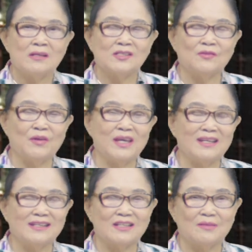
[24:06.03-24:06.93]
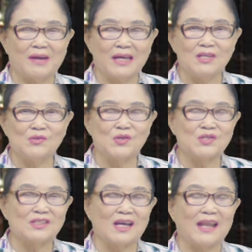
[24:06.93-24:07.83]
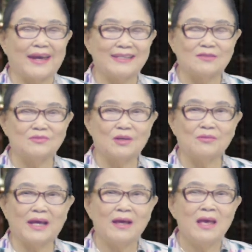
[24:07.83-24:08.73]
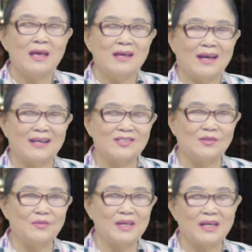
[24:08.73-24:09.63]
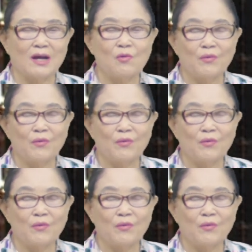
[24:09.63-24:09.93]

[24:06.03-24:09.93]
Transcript: Xin quý vị đừng rời máy, chúng tôi sẽ trở lại trong chốc lát. À, xin quý vị cầu